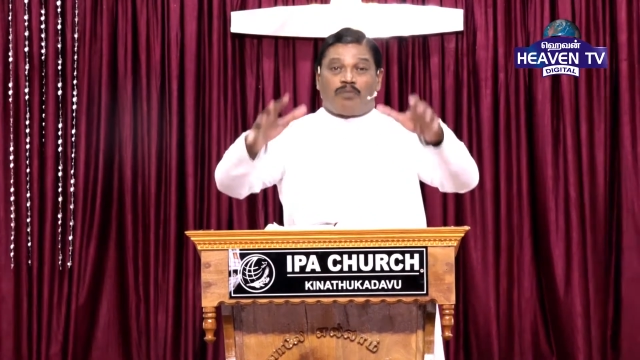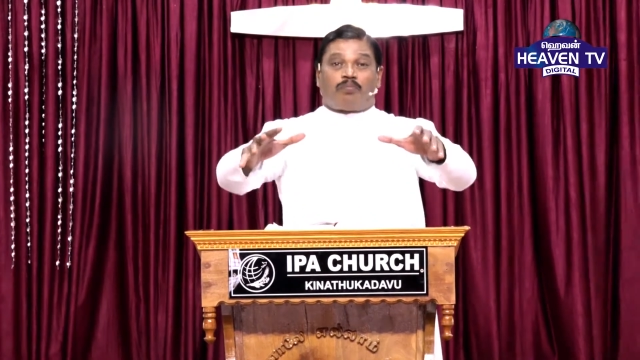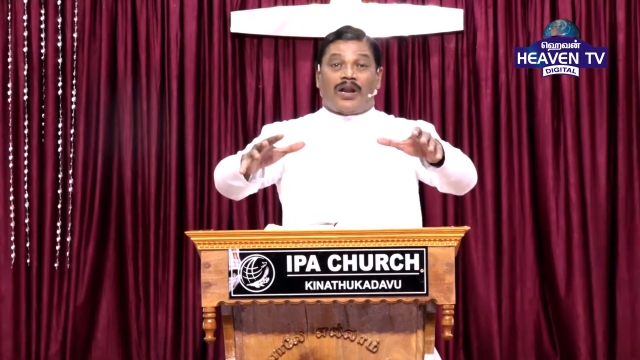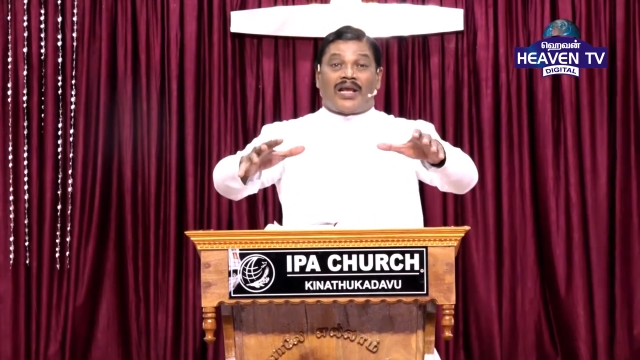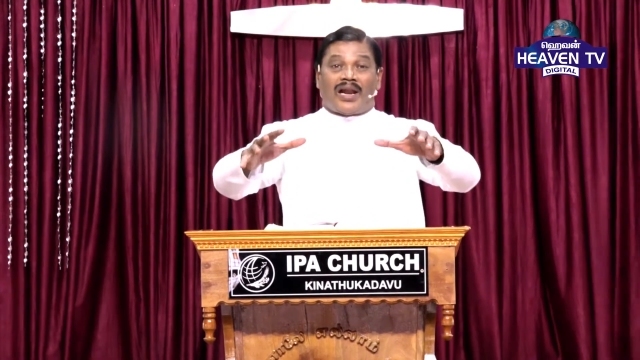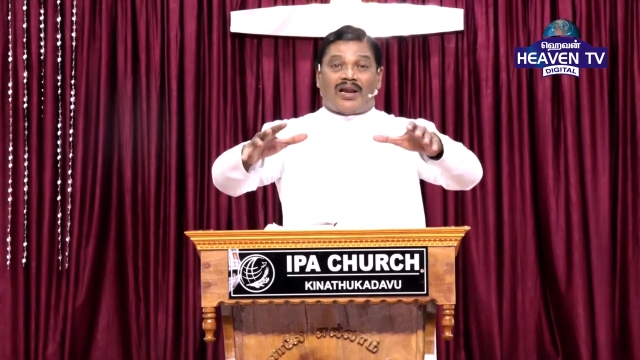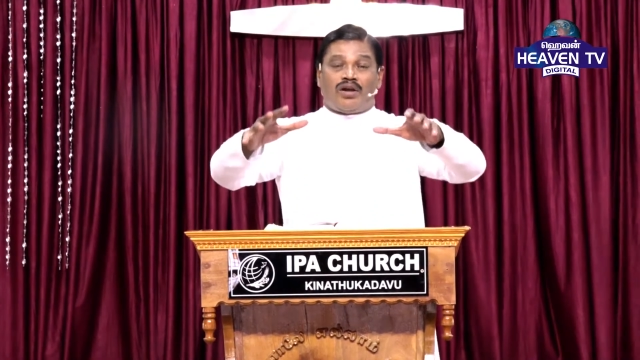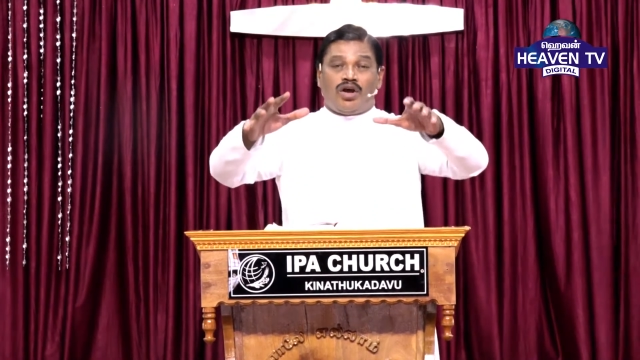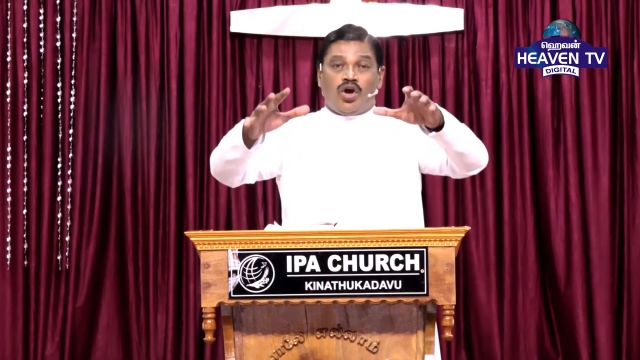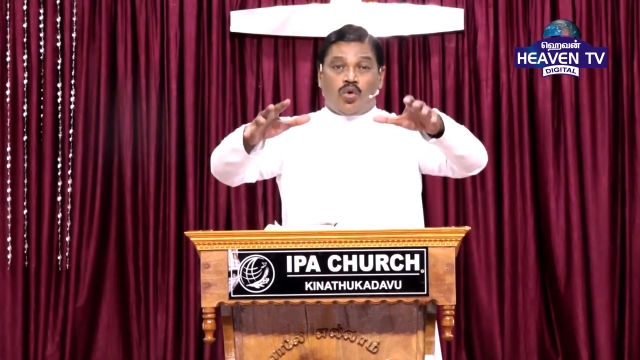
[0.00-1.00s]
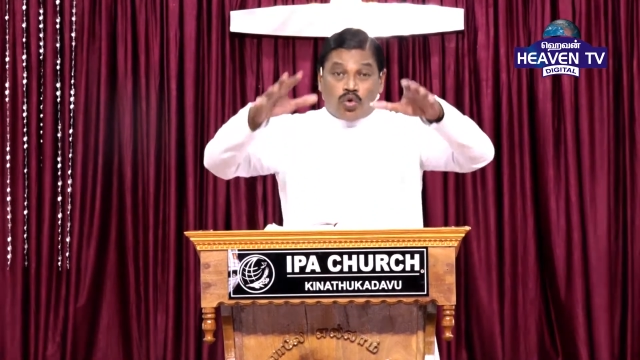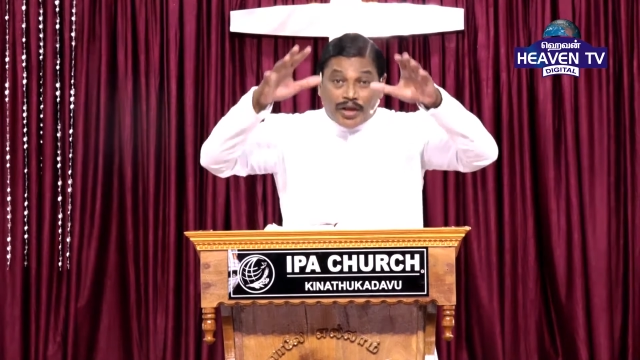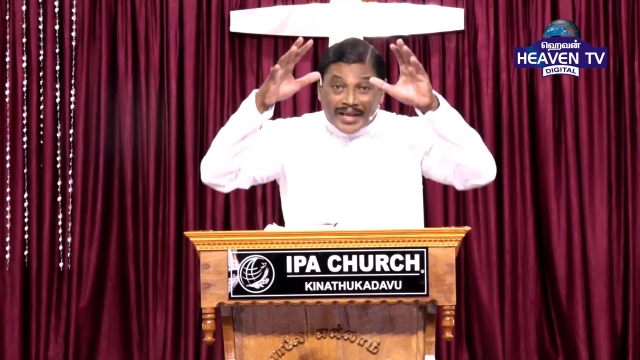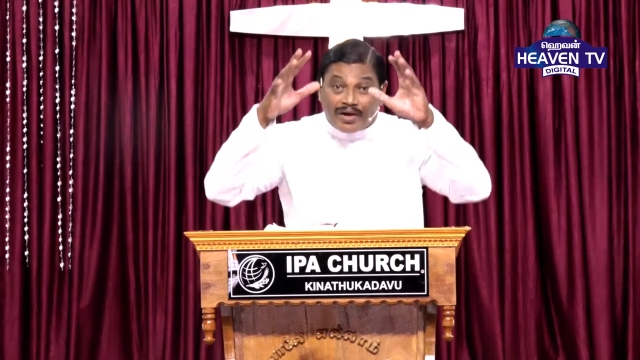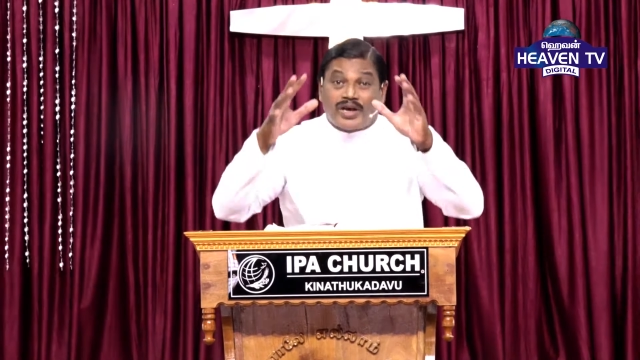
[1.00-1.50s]
எல்லாவற்றையும்
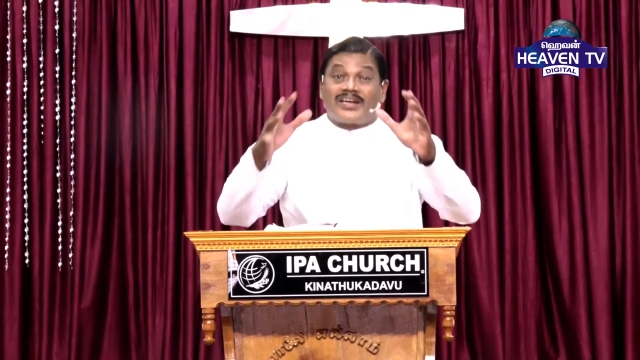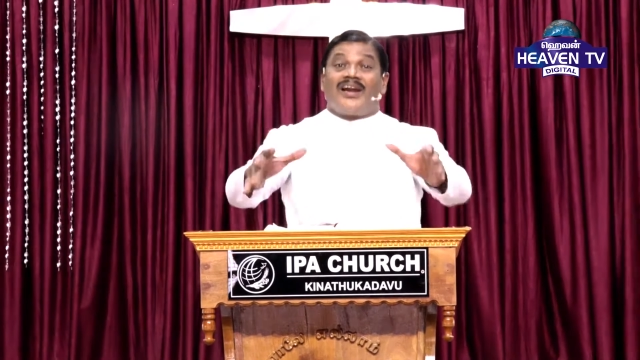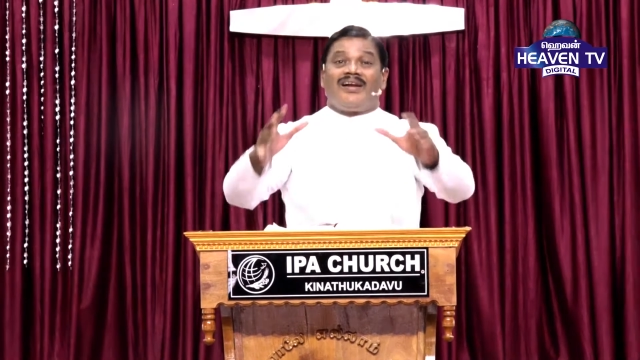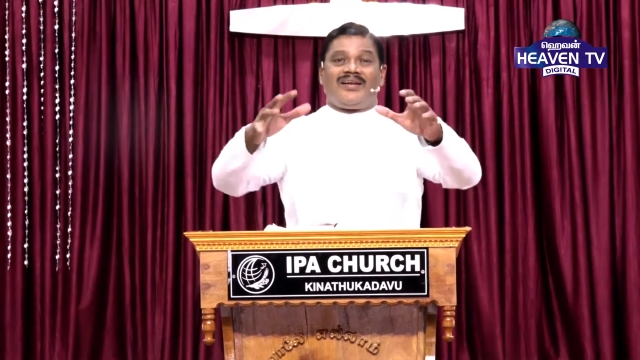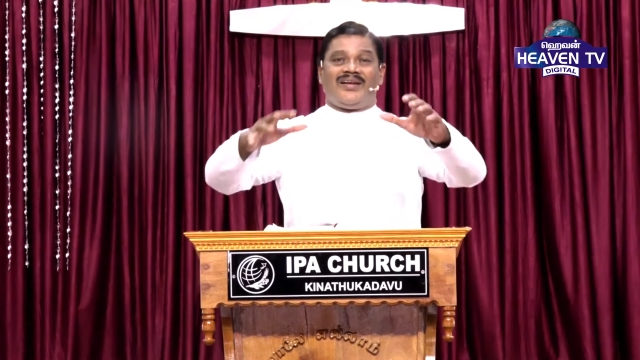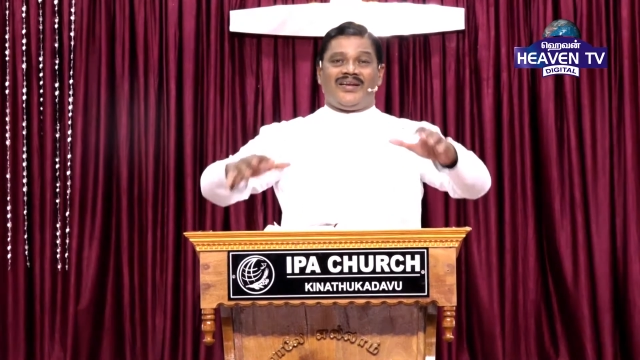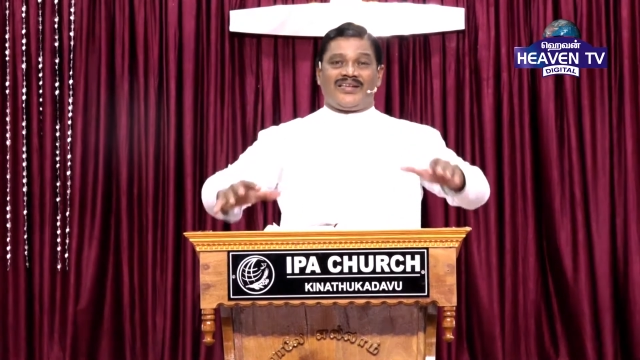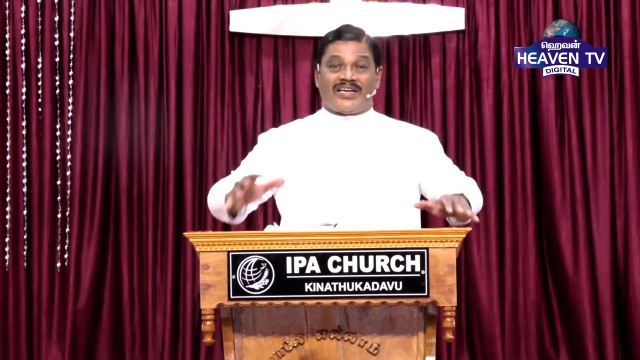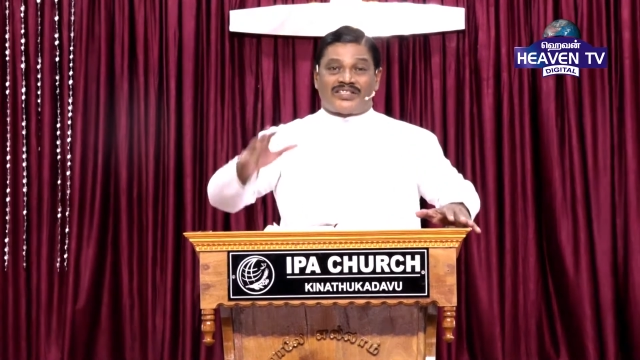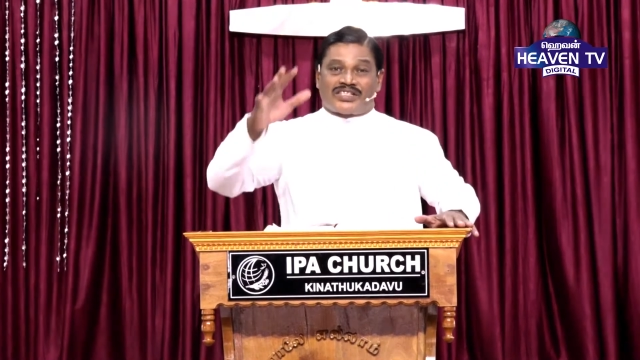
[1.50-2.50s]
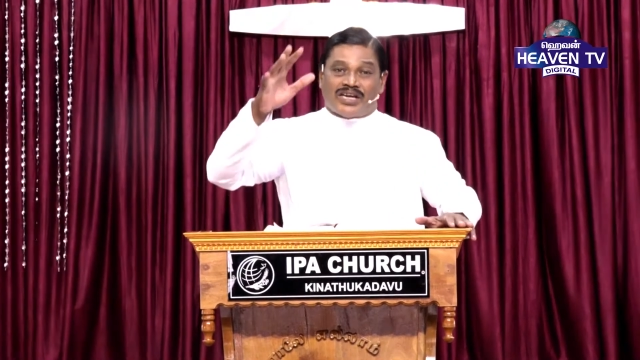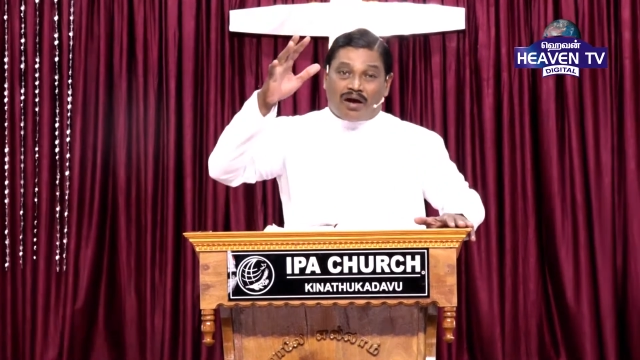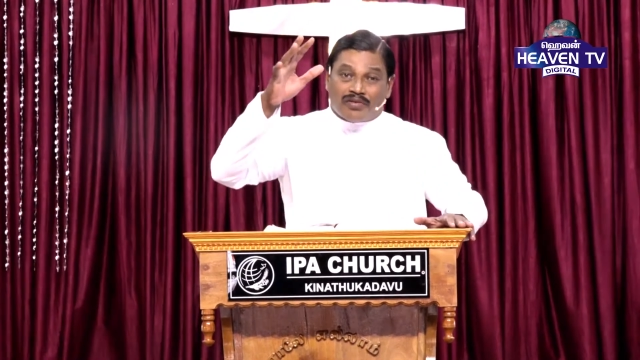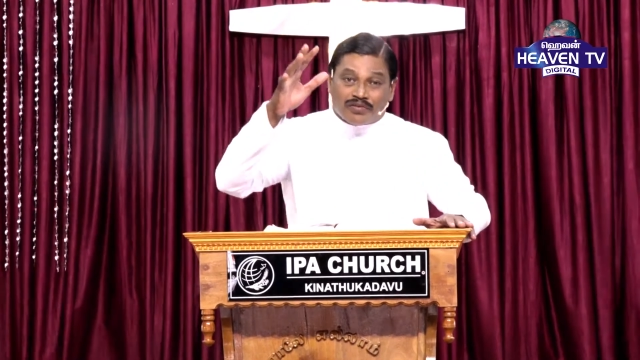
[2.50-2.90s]
பிள்ளைகள் உடையவர்கள்